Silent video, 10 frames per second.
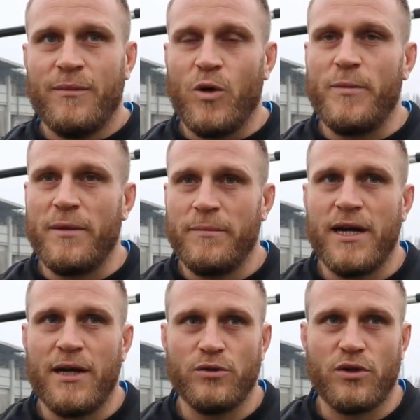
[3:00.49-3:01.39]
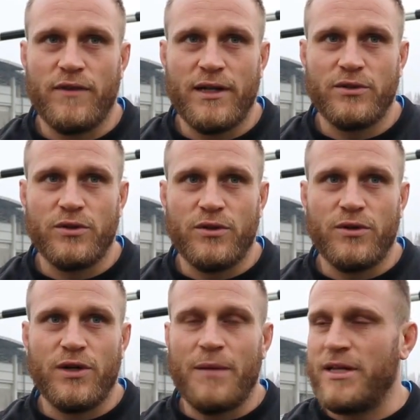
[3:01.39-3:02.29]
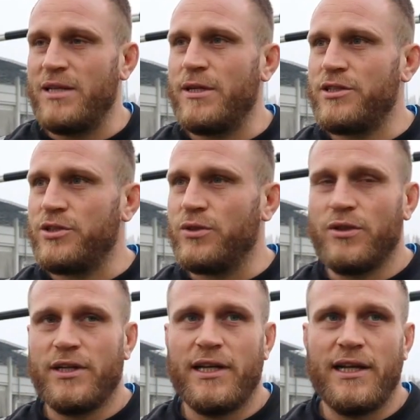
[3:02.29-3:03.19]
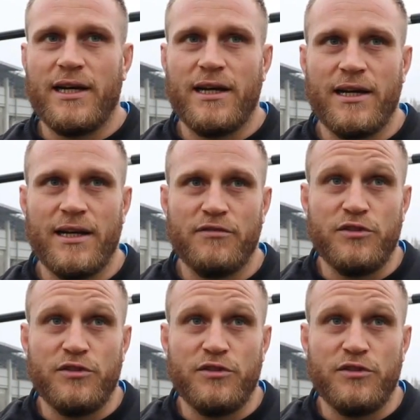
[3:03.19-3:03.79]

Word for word: poi pian piano ho trovato la mia dimensione, la, la